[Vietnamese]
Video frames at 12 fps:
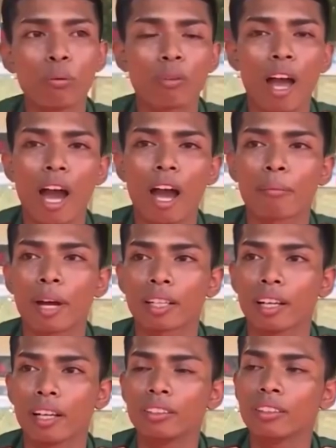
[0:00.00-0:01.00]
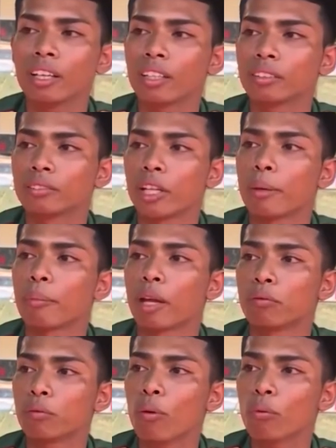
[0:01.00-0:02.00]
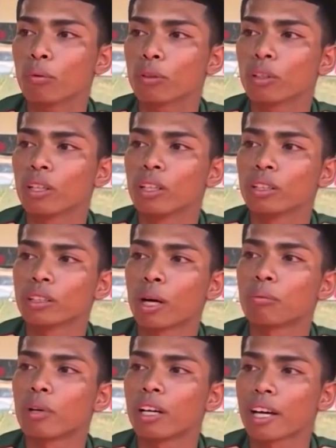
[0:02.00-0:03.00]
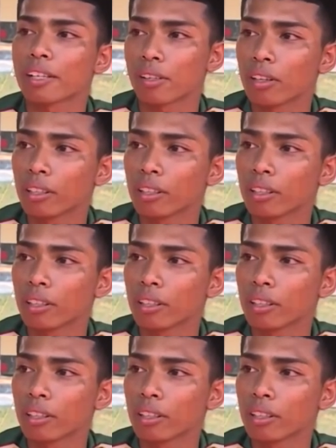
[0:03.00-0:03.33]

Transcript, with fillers: là mang đến niềm hạnh phúc trong ngày xuân.